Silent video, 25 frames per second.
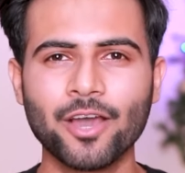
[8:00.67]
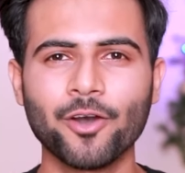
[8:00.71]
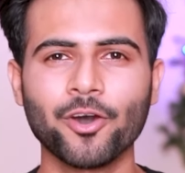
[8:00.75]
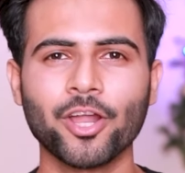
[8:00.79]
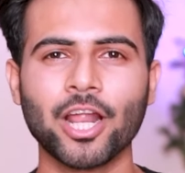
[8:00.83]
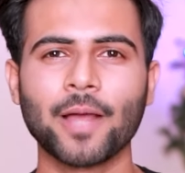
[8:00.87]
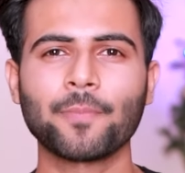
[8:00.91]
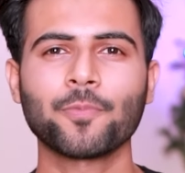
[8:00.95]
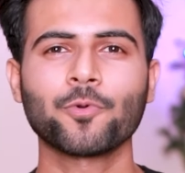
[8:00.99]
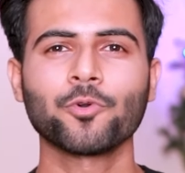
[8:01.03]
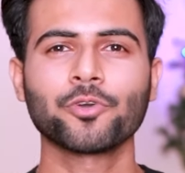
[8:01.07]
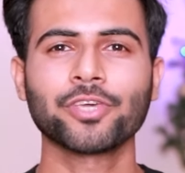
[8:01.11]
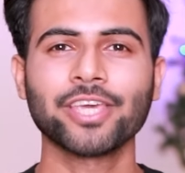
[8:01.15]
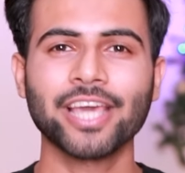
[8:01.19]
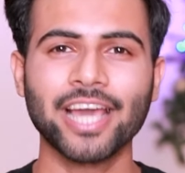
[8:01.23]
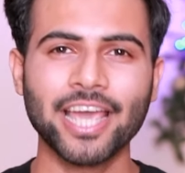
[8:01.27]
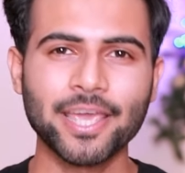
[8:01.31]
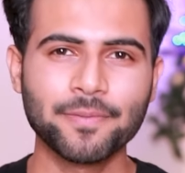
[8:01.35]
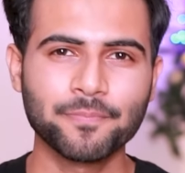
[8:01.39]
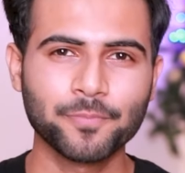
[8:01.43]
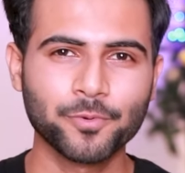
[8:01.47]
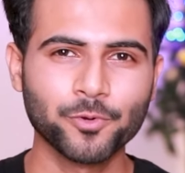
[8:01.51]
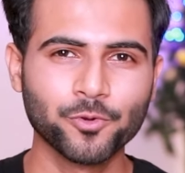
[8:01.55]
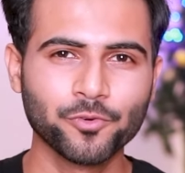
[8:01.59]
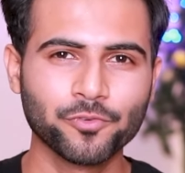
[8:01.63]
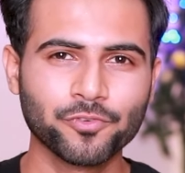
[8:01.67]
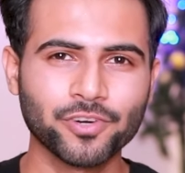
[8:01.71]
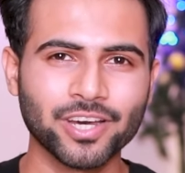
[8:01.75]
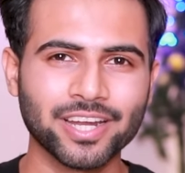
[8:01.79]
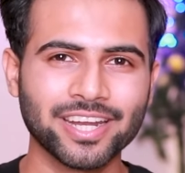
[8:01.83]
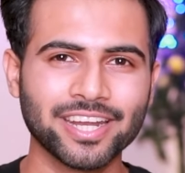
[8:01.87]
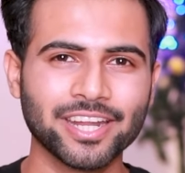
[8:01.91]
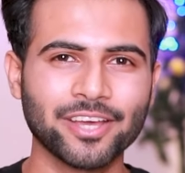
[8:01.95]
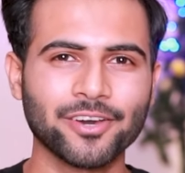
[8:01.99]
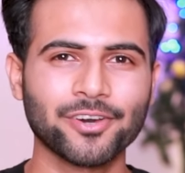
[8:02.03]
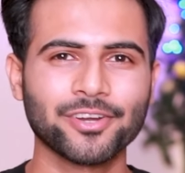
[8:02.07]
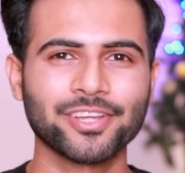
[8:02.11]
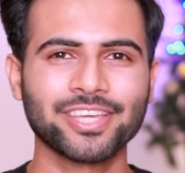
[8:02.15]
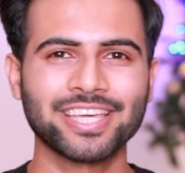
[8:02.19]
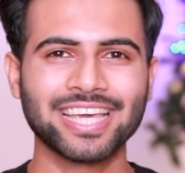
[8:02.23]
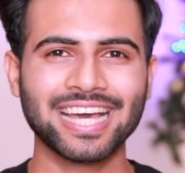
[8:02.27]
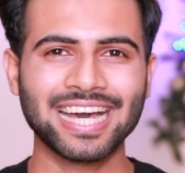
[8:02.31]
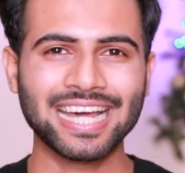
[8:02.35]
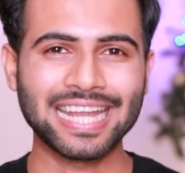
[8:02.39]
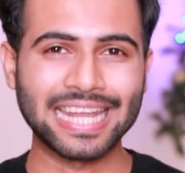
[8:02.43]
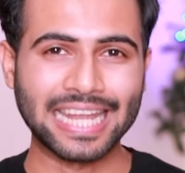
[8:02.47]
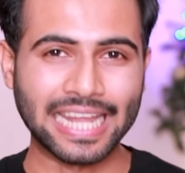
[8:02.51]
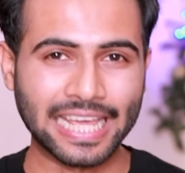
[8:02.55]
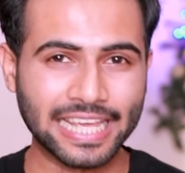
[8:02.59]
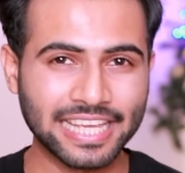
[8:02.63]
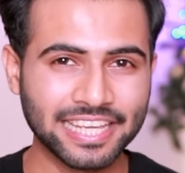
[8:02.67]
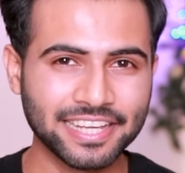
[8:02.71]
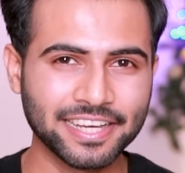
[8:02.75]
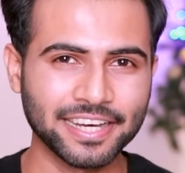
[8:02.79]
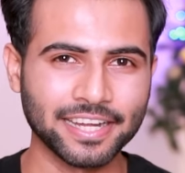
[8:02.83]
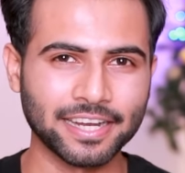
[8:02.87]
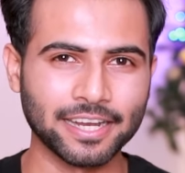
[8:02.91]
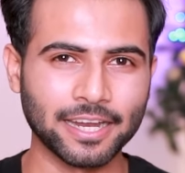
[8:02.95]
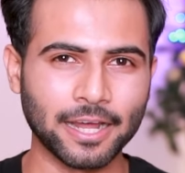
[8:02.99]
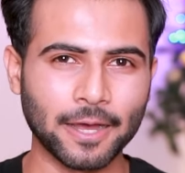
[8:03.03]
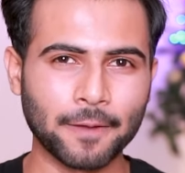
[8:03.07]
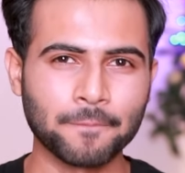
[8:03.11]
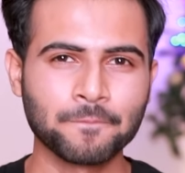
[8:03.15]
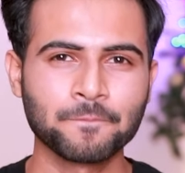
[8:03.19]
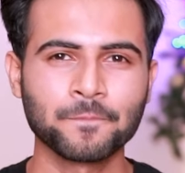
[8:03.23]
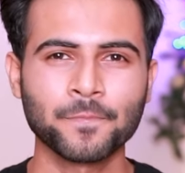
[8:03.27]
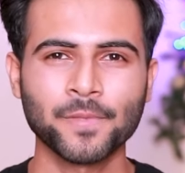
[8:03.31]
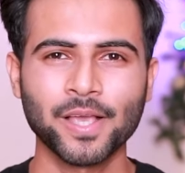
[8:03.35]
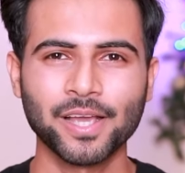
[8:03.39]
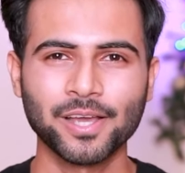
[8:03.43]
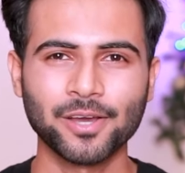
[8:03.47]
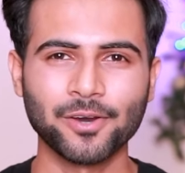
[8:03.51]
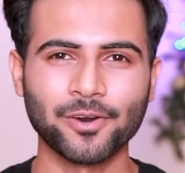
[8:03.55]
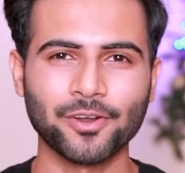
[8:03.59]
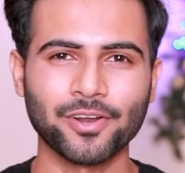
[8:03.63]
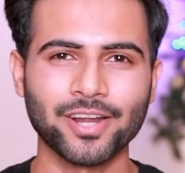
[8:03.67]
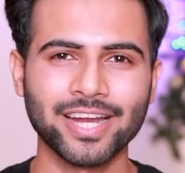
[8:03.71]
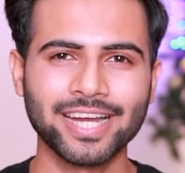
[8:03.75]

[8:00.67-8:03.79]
और आपको क्या इंप्रूव करना है और क्या नहीं करना और